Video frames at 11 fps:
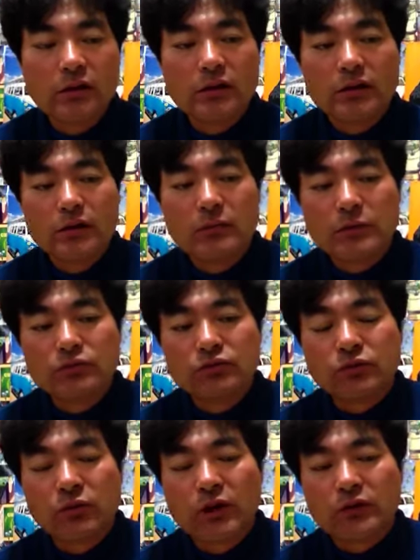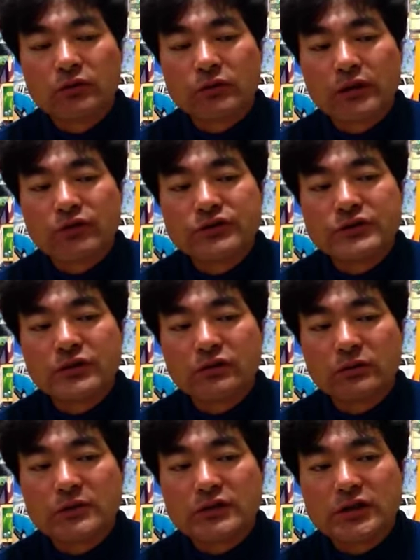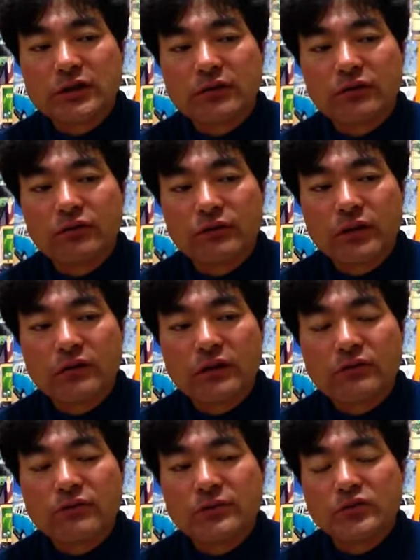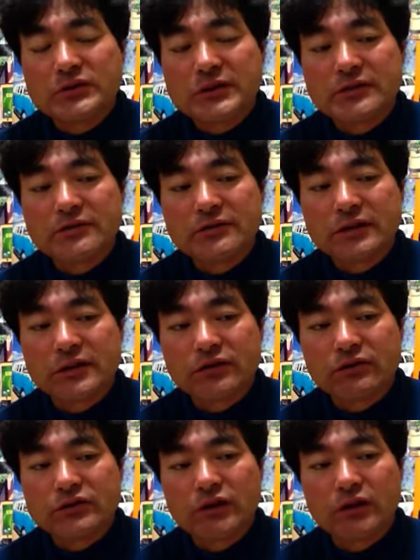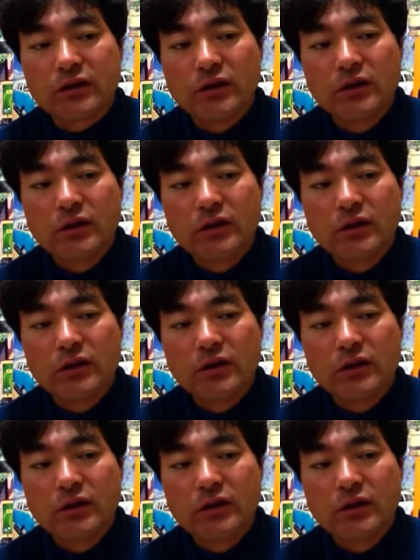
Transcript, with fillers: えー、まあ、武闘派というか殺人であることは間違いないですけどね、ザウスにもし傷つけたとしたらね。